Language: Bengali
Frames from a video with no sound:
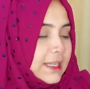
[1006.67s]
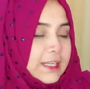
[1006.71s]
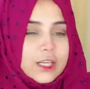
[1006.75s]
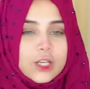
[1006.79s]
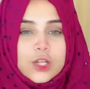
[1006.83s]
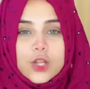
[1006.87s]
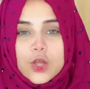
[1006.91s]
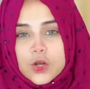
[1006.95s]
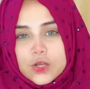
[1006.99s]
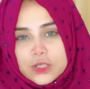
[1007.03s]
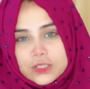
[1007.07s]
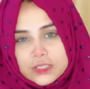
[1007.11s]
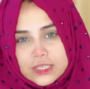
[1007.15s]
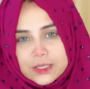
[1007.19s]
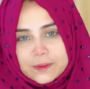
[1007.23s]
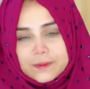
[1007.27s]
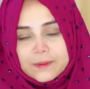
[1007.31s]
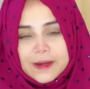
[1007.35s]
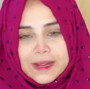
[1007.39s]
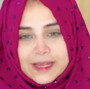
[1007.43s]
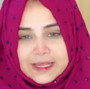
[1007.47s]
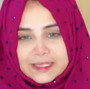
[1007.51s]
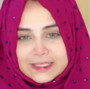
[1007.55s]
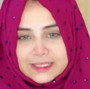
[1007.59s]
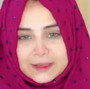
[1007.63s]
এটা লং লংটার
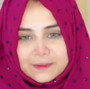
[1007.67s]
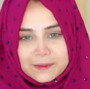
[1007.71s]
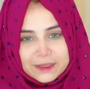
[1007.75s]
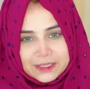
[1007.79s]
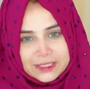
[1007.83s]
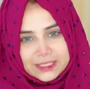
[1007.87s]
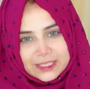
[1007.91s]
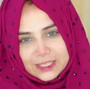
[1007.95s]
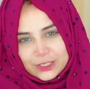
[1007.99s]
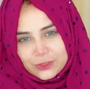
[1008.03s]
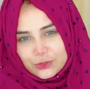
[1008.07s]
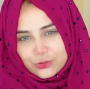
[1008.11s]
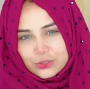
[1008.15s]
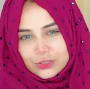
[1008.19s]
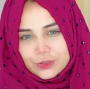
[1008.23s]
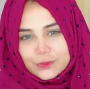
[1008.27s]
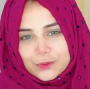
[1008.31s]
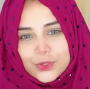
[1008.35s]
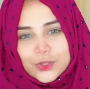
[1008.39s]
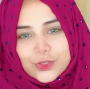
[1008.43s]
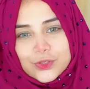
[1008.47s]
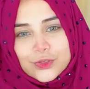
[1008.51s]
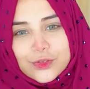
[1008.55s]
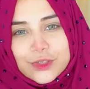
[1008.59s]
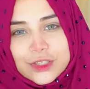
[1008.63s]
প্রাইসটা আপনাদেরকে একটু
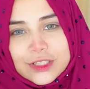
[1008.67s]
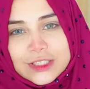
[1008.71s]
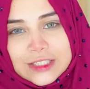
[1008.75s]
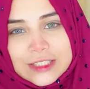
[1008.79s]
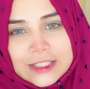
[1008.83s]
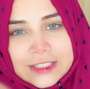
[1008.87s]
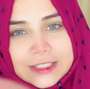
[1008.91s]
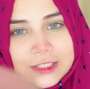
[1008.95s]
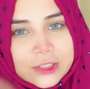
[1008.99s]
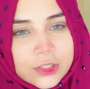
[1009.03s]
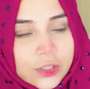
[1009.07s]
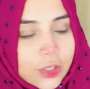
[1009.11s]
ইনবক্স করে জেনে